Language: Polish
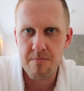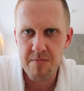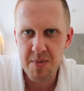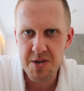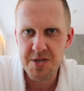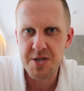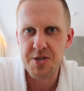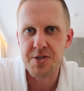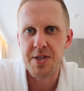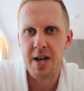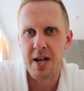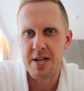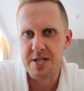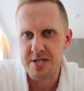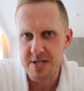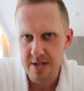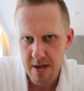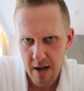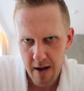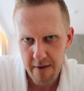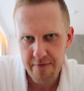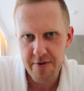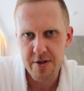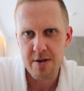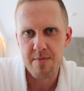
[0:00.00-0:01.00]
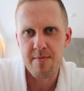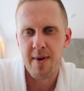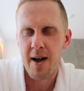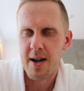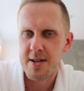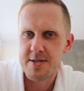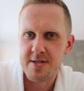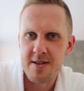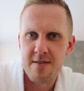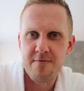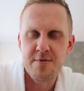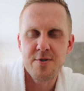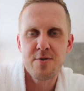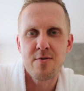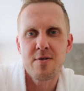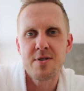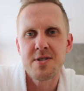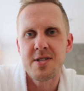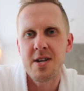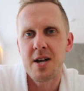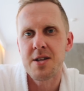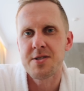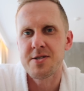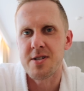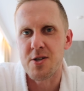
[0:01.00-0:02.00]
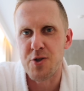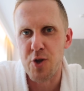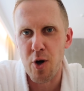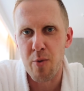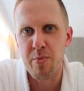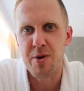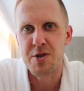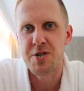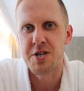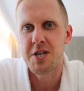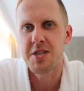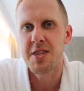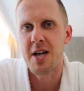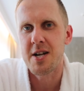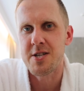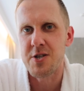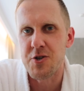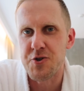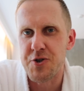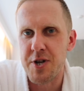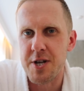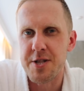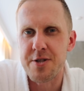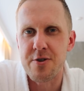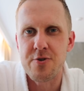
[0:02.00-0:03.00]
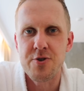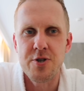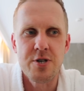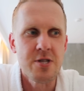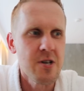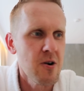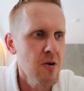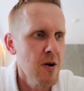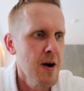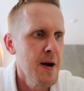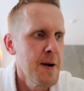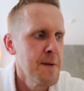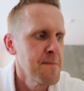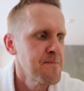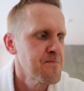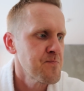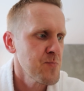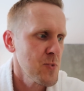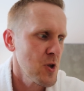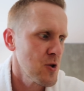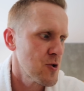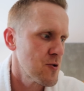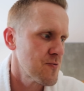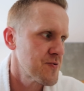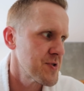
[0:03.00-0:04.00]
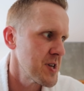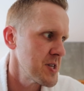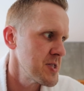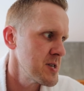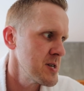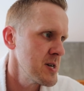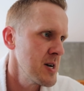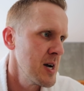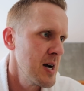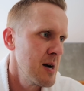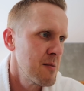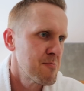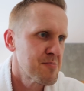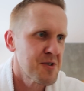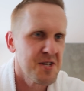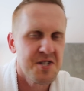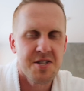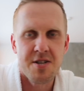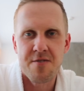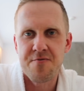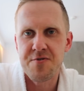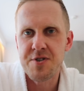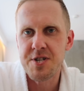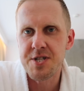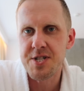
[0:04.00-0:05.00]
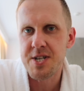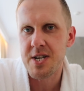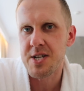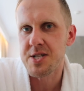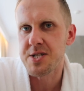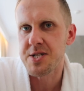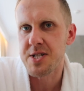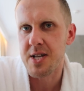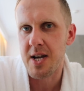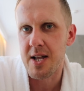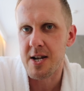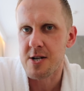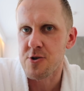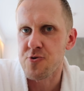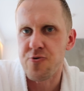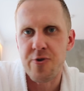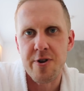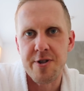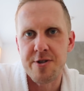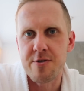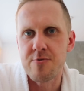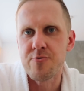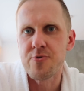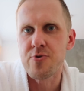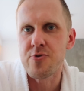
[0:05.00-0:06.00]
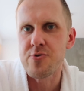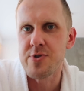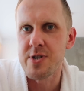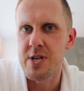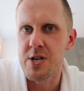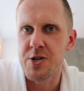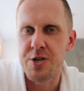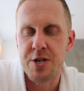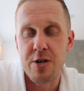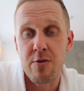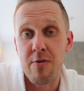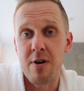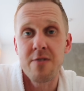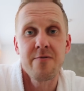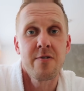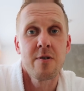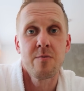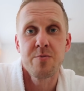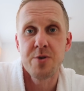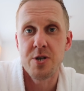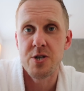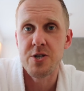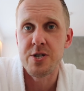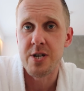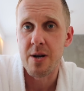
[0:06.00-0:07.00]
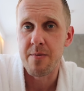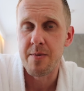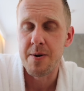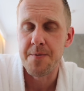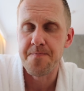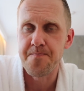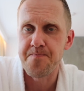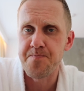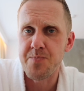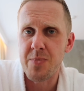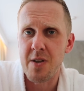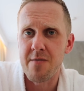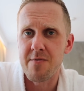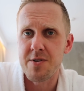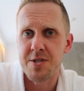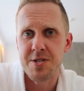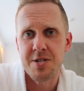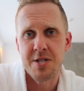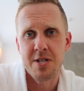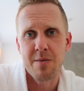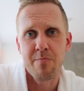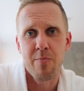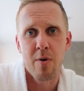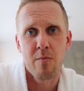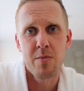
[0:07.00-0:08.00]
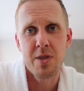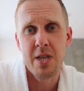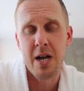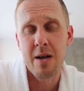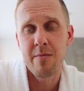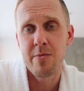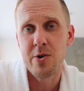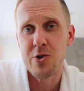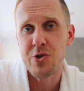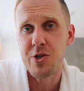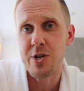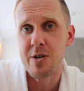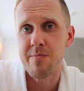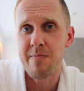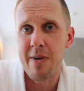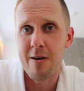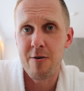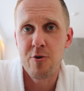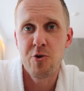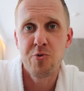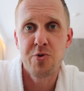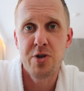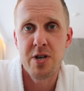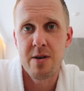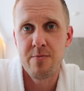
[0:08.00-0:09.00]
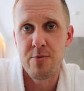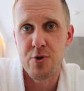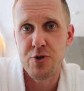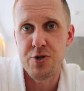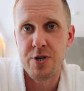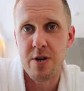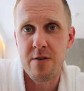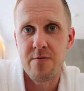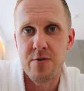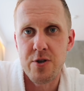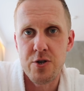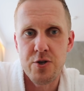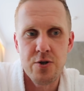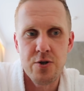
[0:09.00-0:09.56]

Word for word: medytacja, afirmacja, wizualizacja, dobre śniadanie, czas z rodziną, to wtedy przez te wszystkie cele, które są trudniejsze, łatwiej przejdziemy. Więc nie zapominajmy o tych małych przyjemnościach w